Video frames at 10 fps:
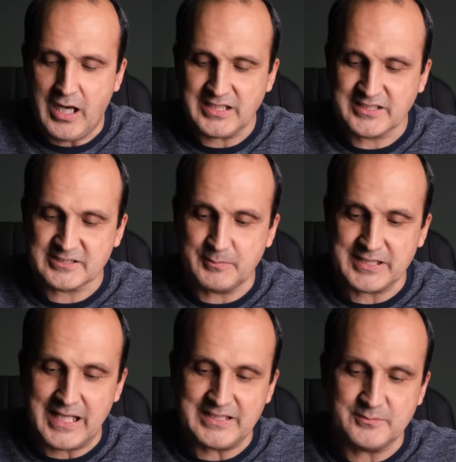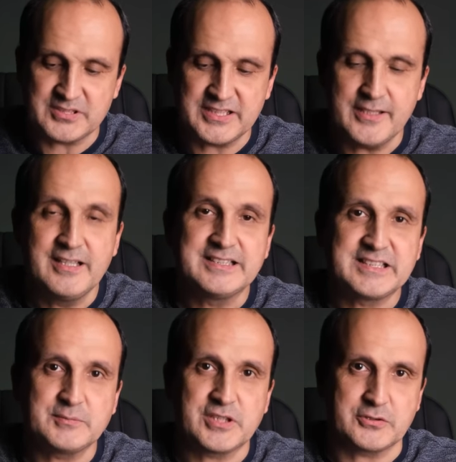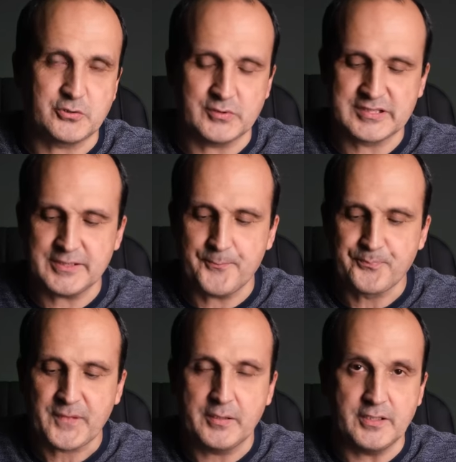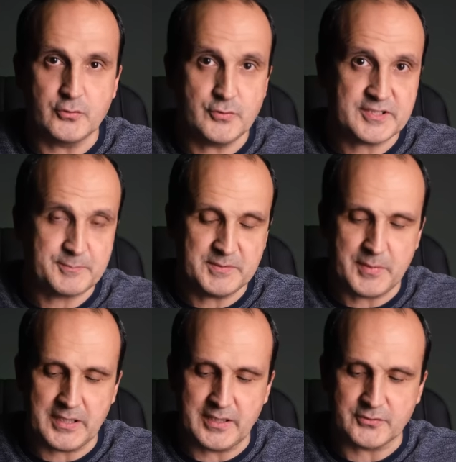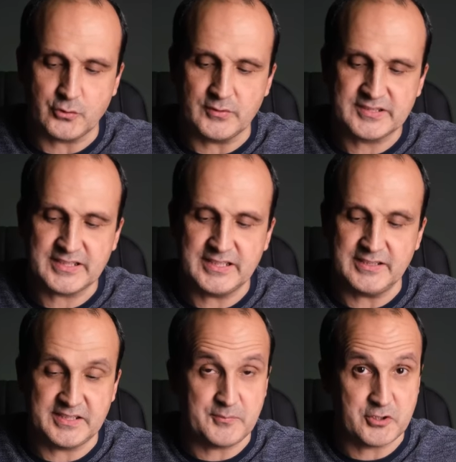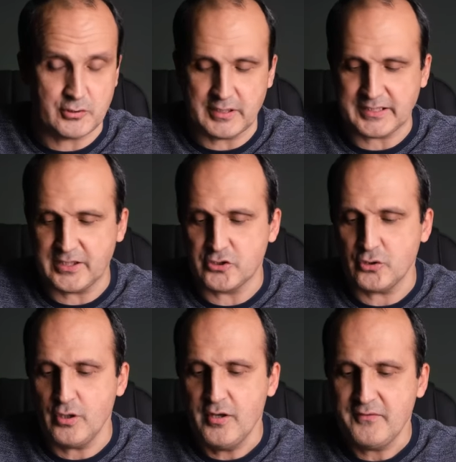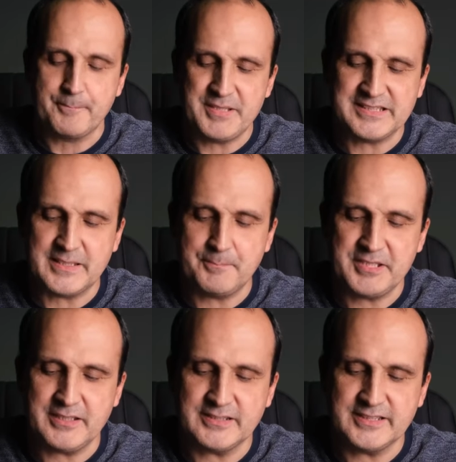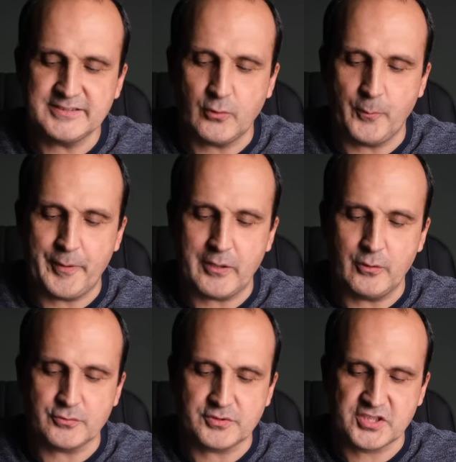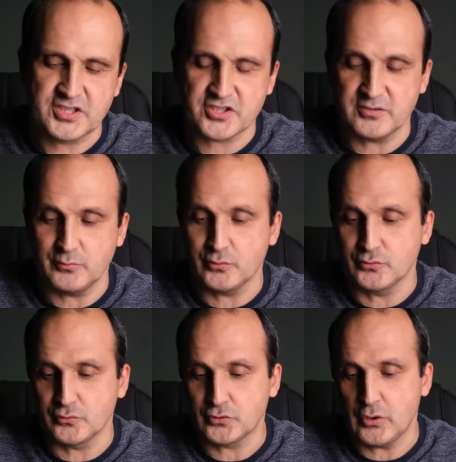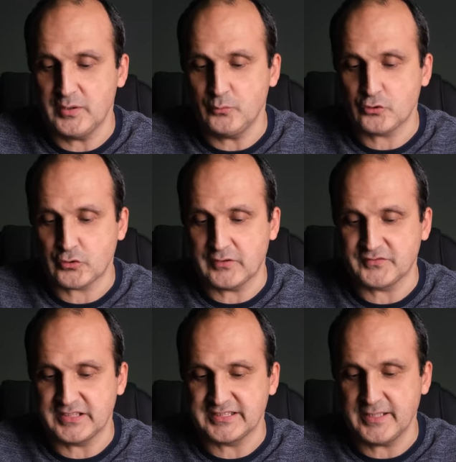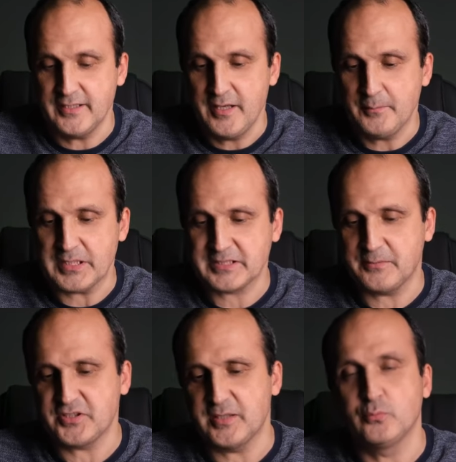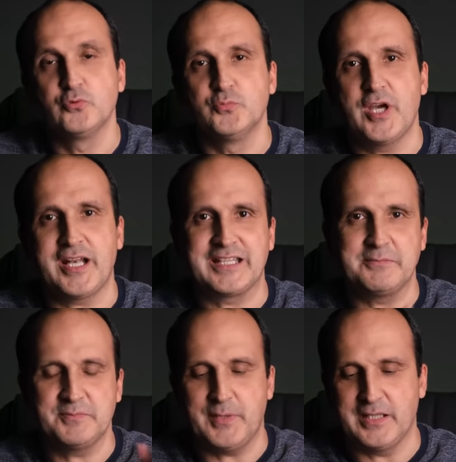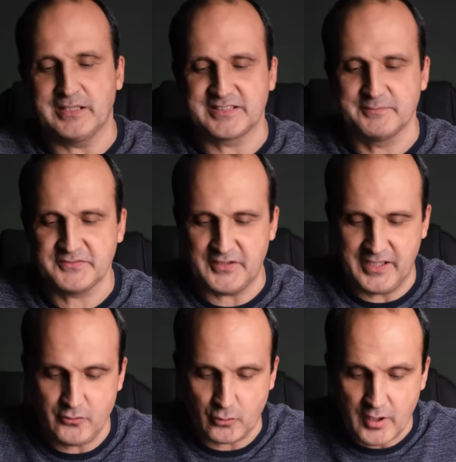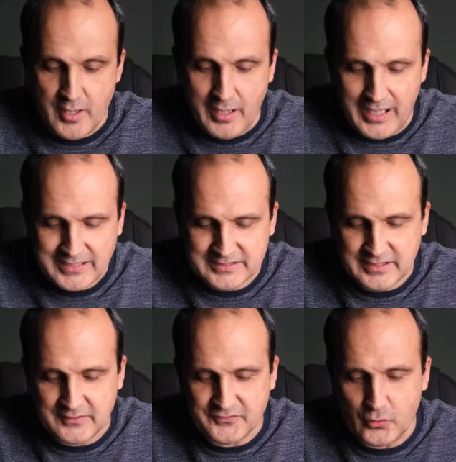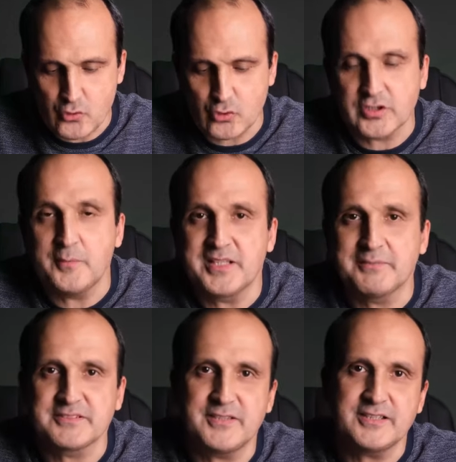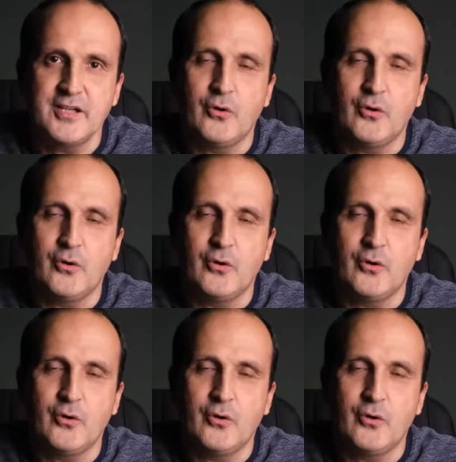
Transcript: Alt kısma geldiğimizde sim kart yuvası e, USB bağlantı yuvası ki tip olarak geçiyor. Bir de bir adet hoparlör çıkışının bulunduğunu söyleyen üst tarafta ise başka bir şey bulunmuyor. Herhangi bir bağlantımız falan yok. Arka tarafta üçlü kameramız var.